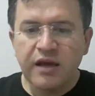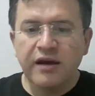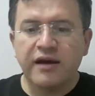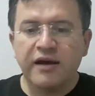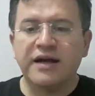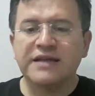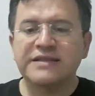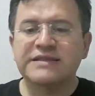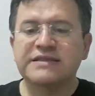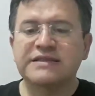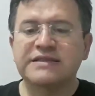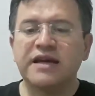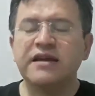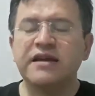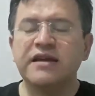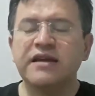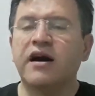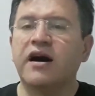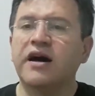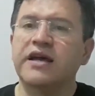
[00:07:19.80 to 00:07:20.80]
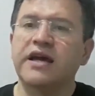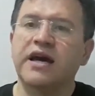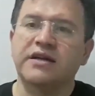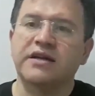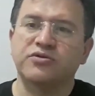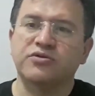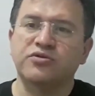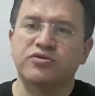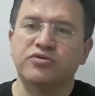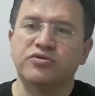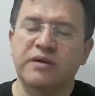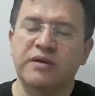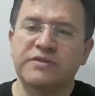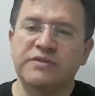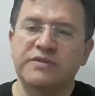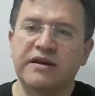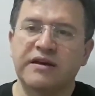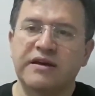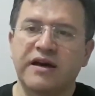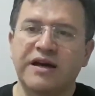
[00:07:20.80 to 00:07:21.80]
Asgari ayar
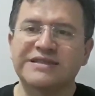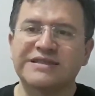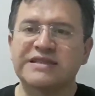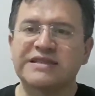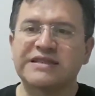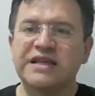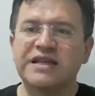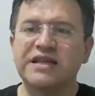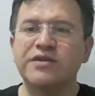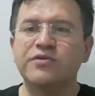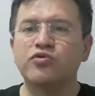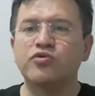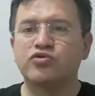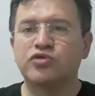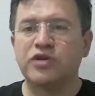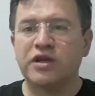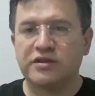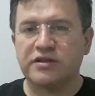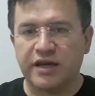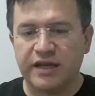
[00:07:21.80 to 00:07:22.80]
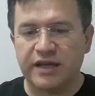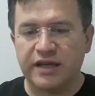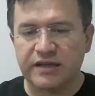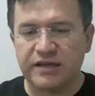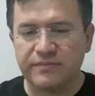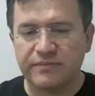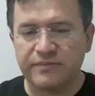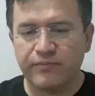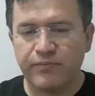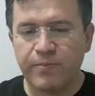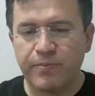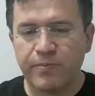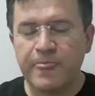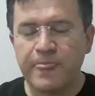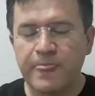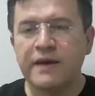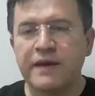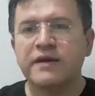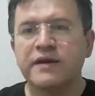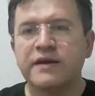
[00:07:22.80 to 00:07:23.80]
gündemde. Asgari ücret ayarı.
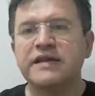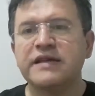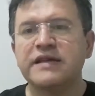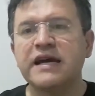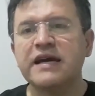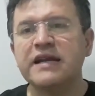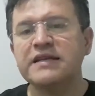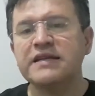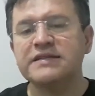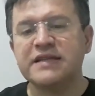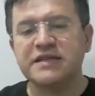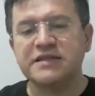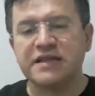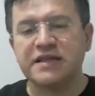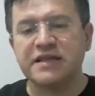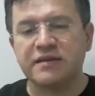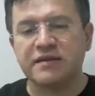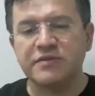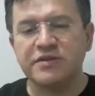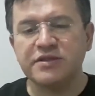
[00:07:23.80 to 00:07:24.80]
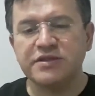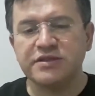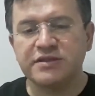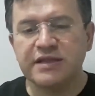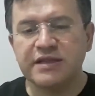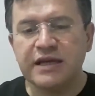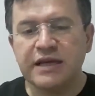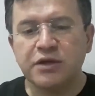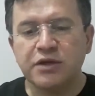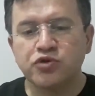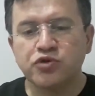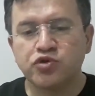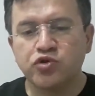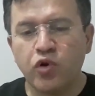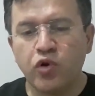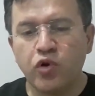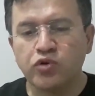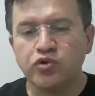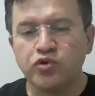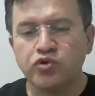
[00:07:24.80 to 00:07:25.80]
Değerli izleyicilerimiz
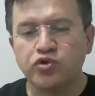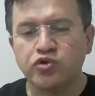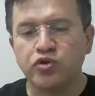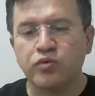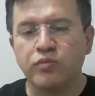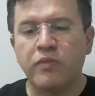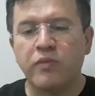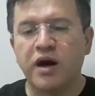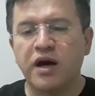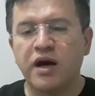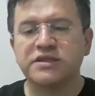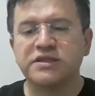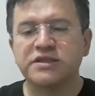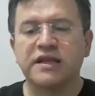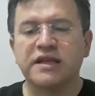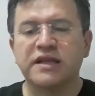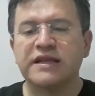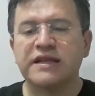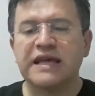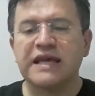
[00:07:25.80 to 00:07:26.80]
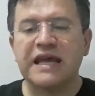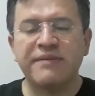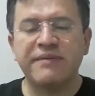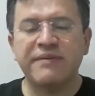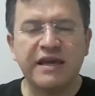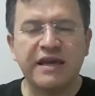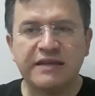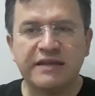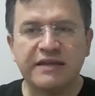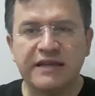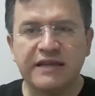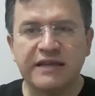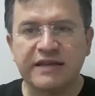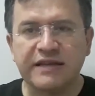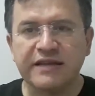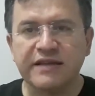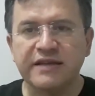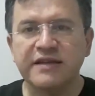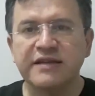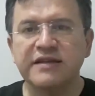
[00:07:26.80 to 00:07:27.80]
çok düşük maaş alan
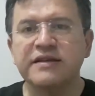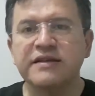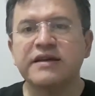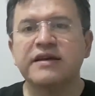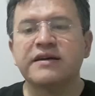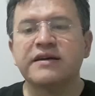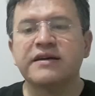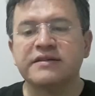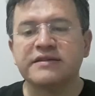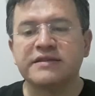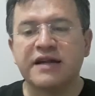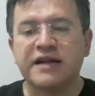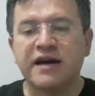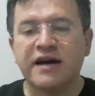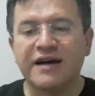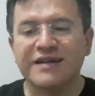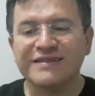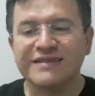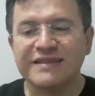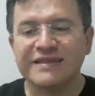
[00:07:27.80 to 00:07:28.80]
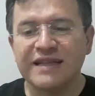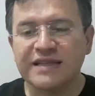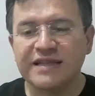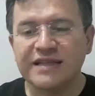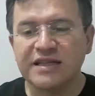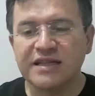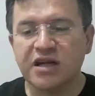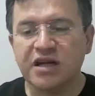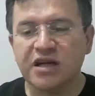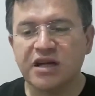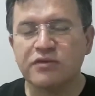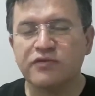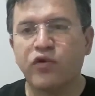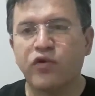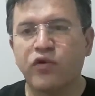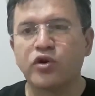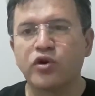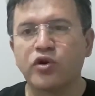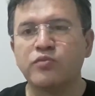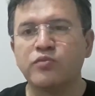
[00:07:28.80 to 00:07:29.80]
emeklileri rahatlatacak
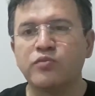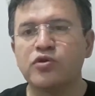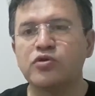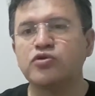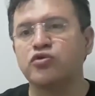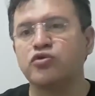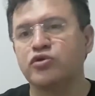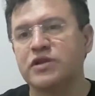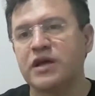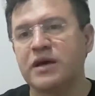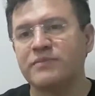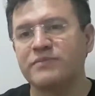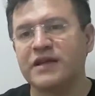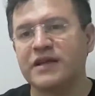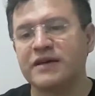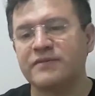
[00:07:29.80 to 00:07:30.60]
formül gündemde.